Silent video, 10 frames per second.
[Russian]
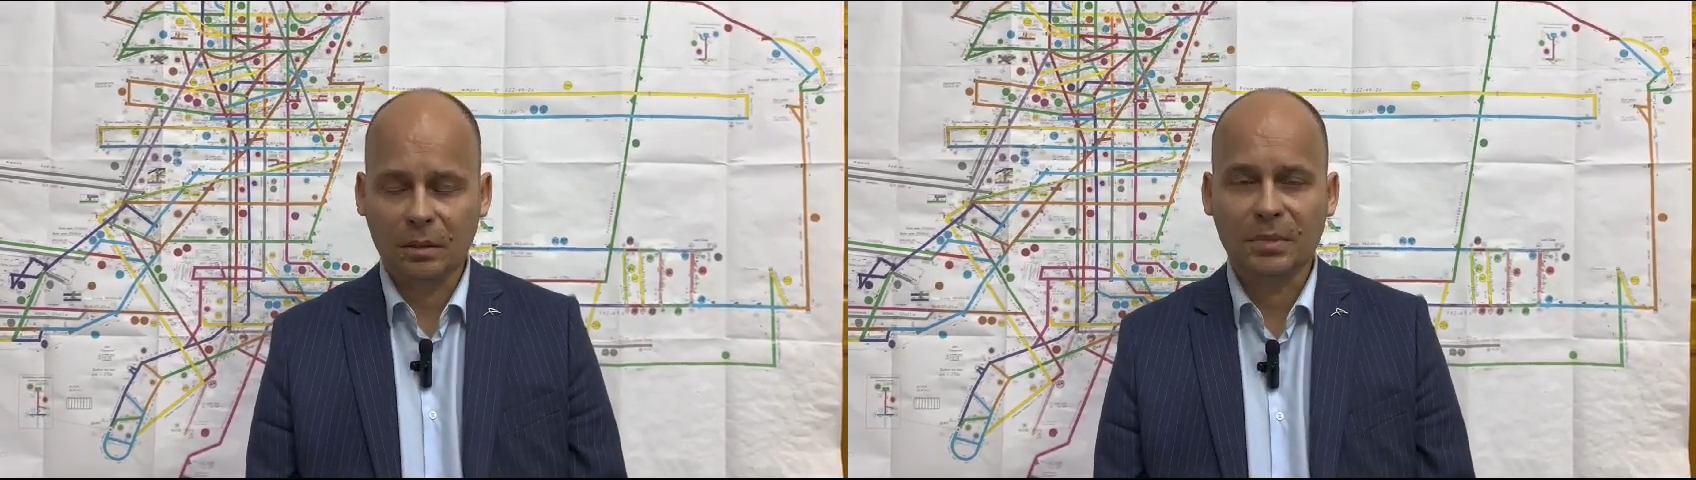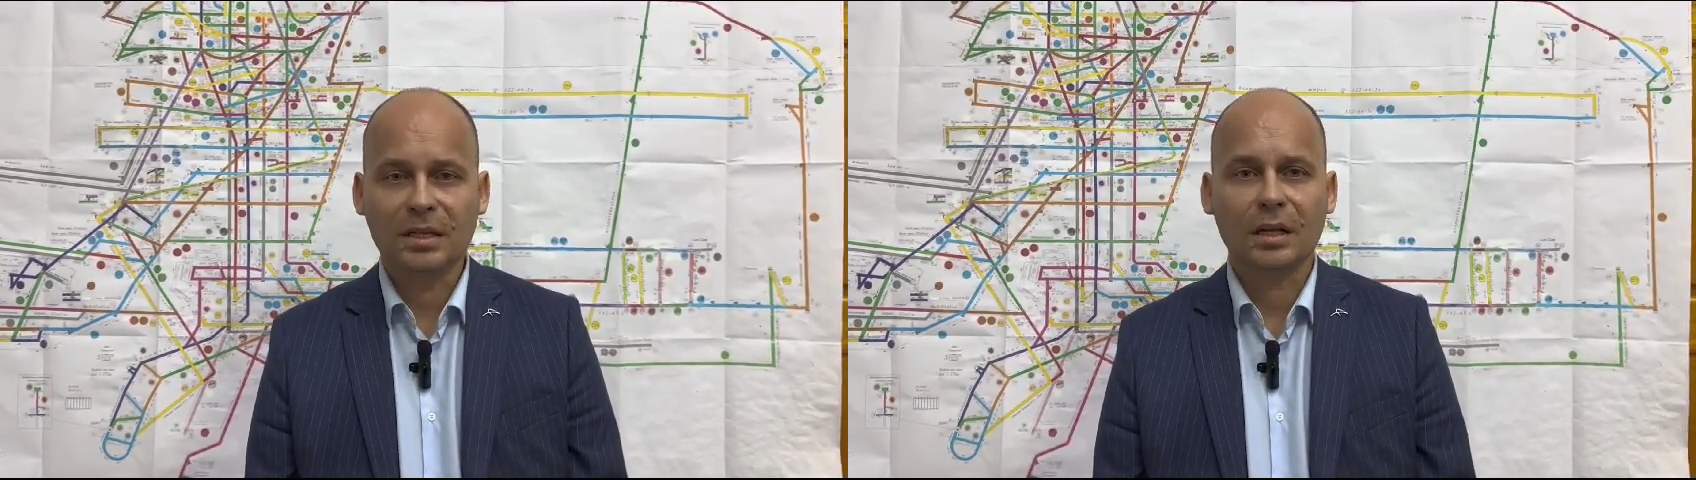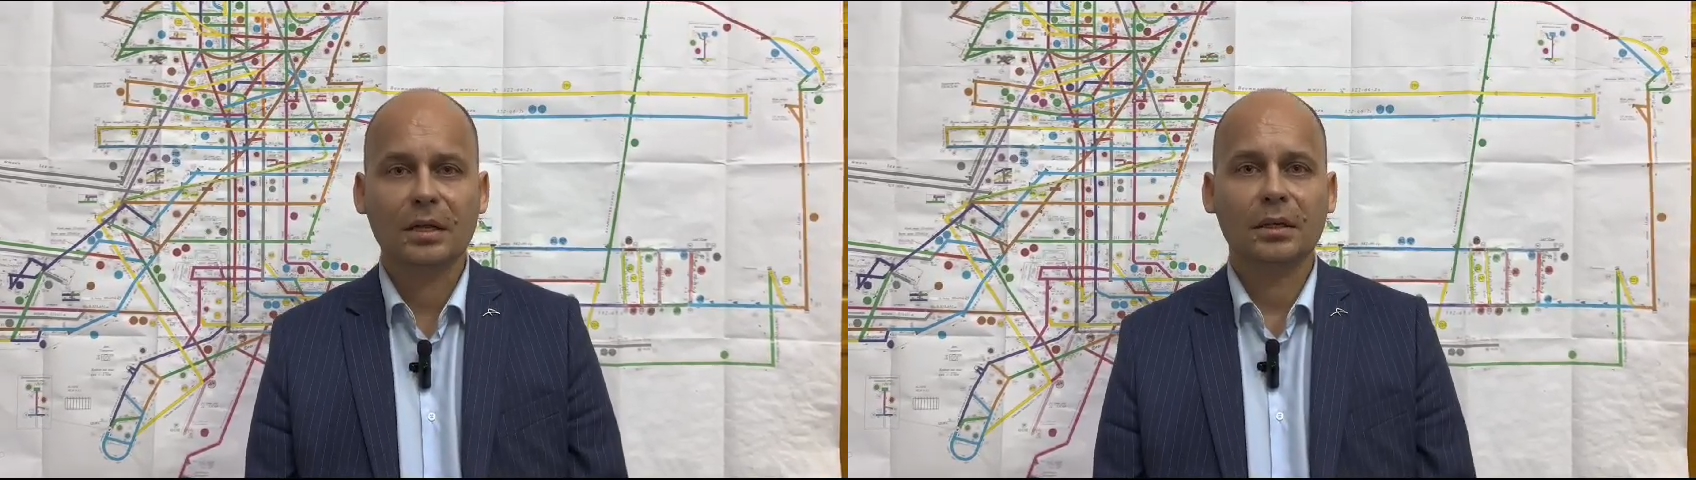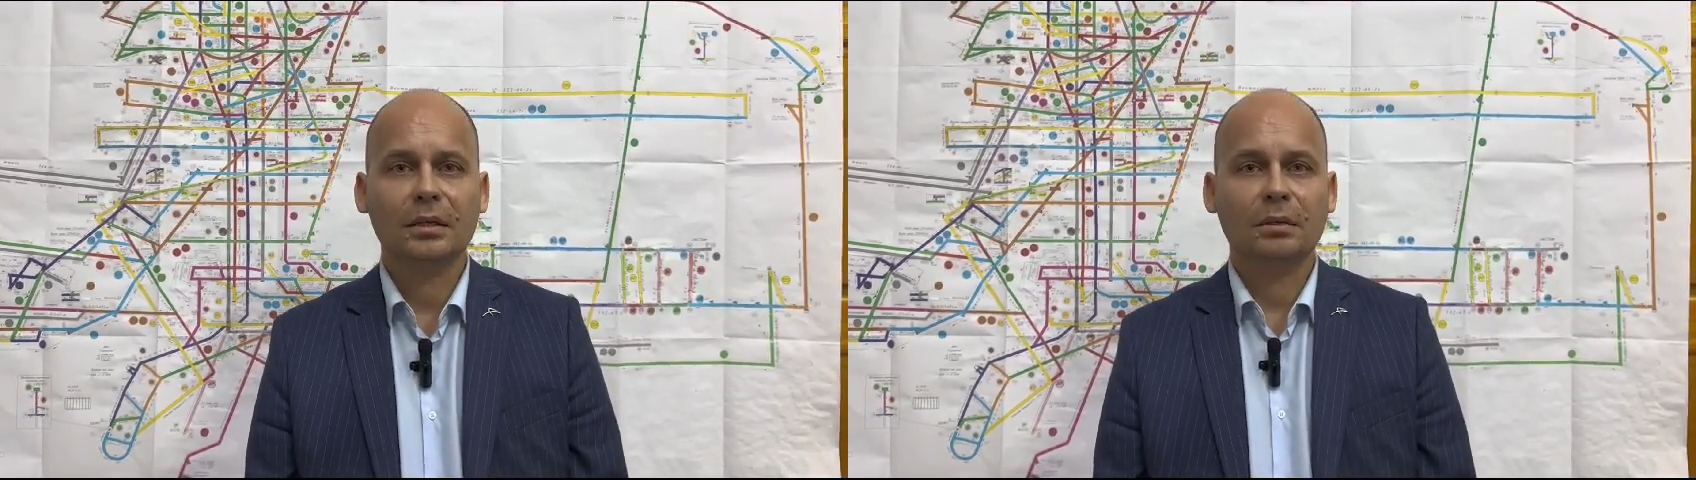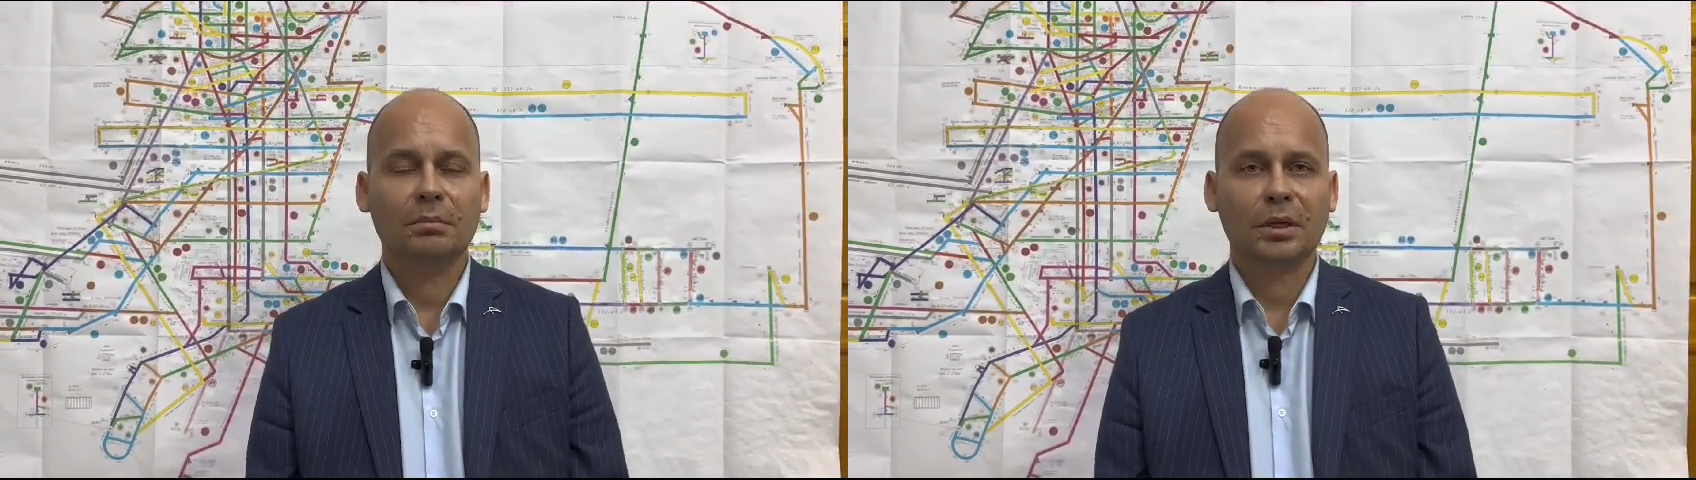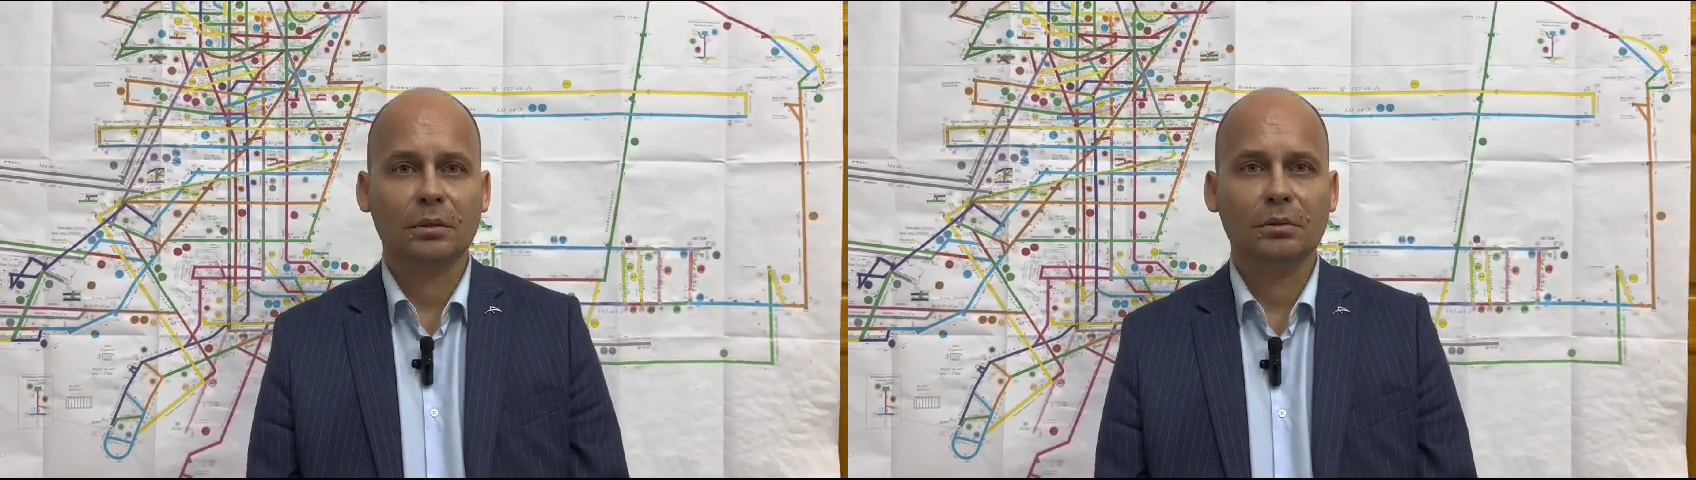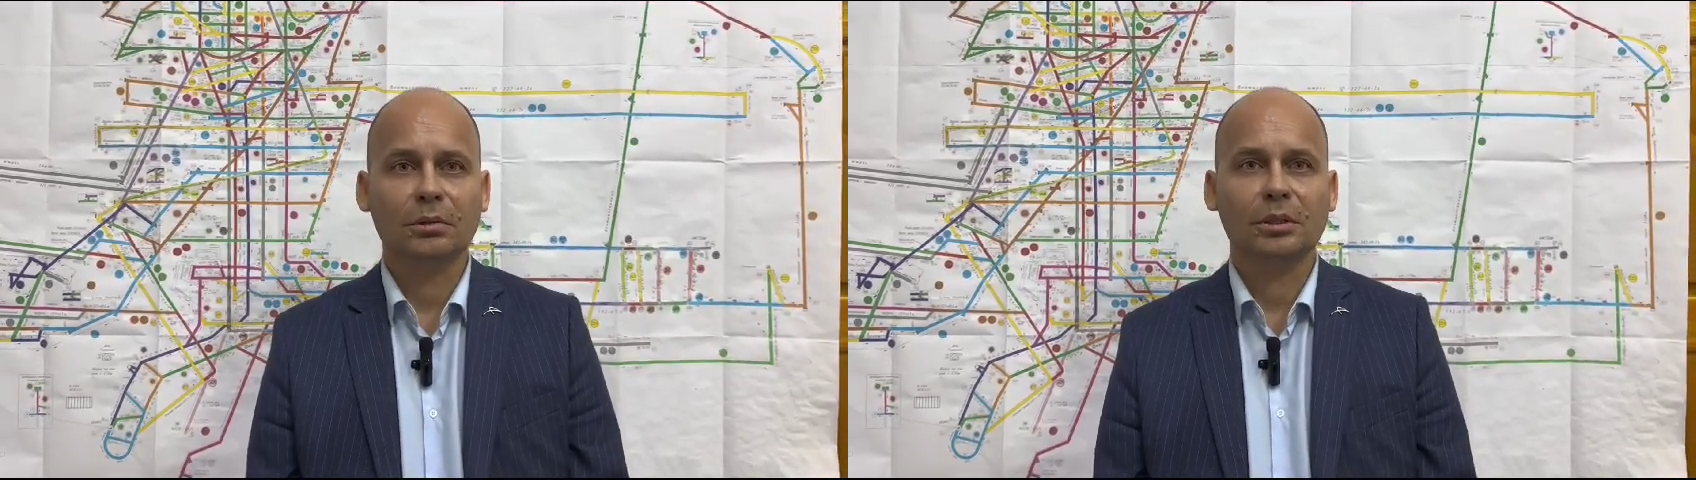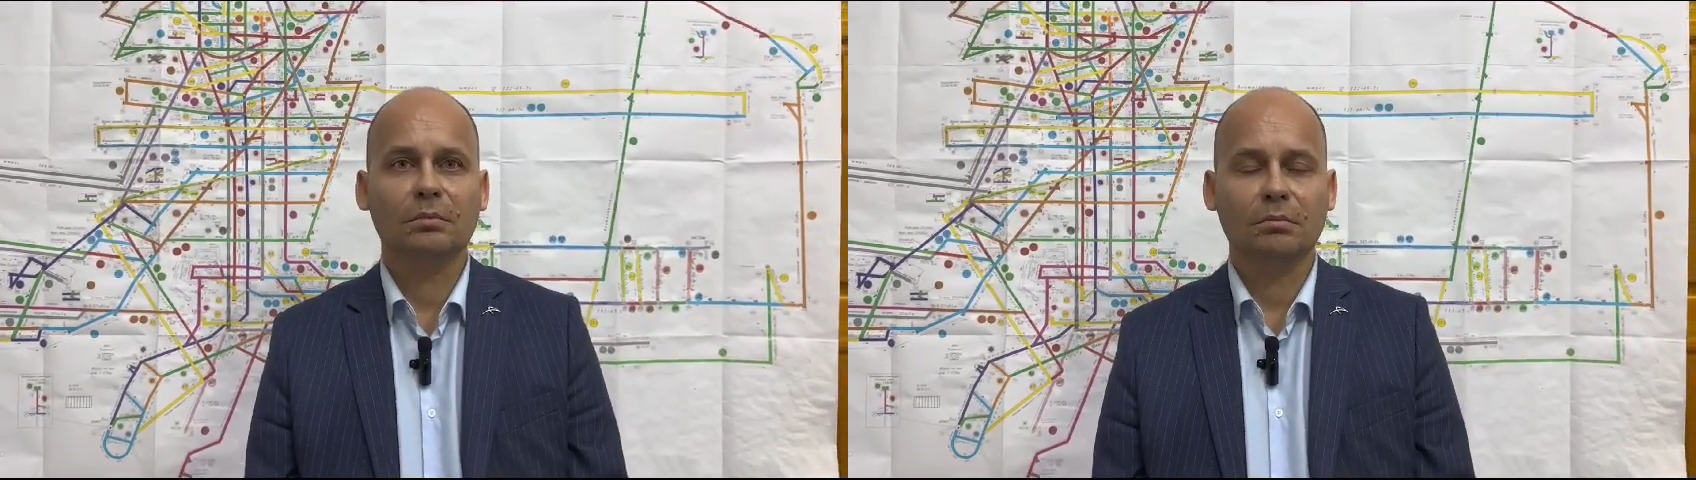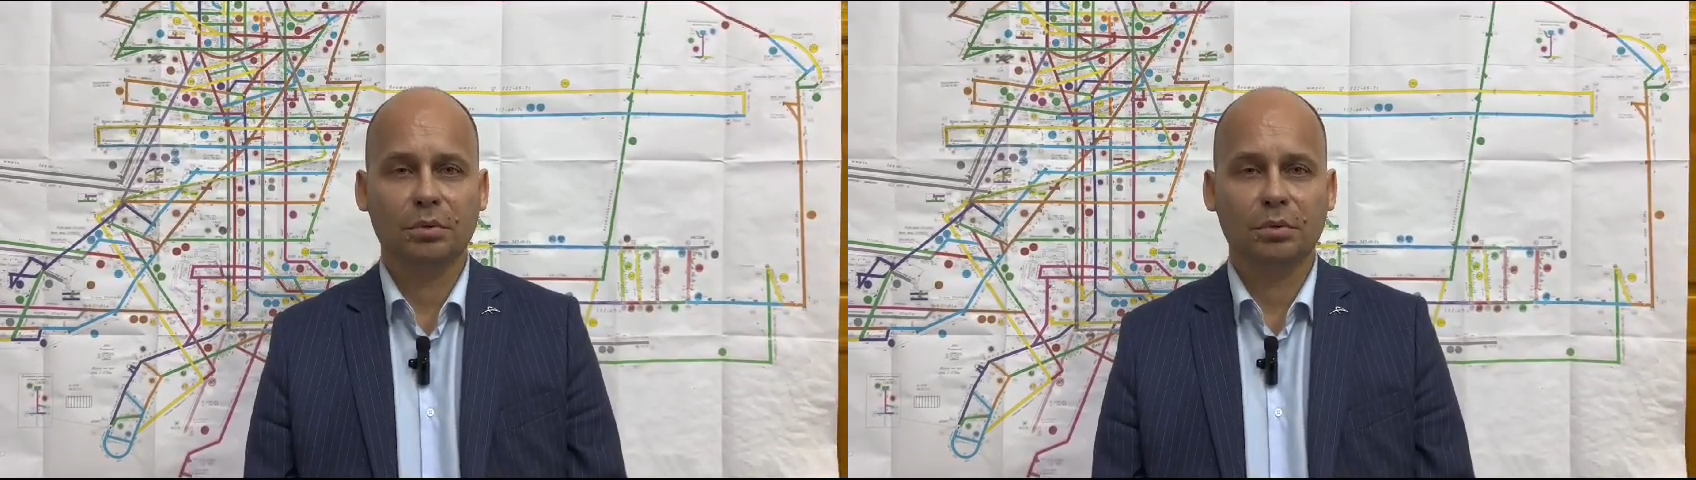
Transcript: обязательно продолжим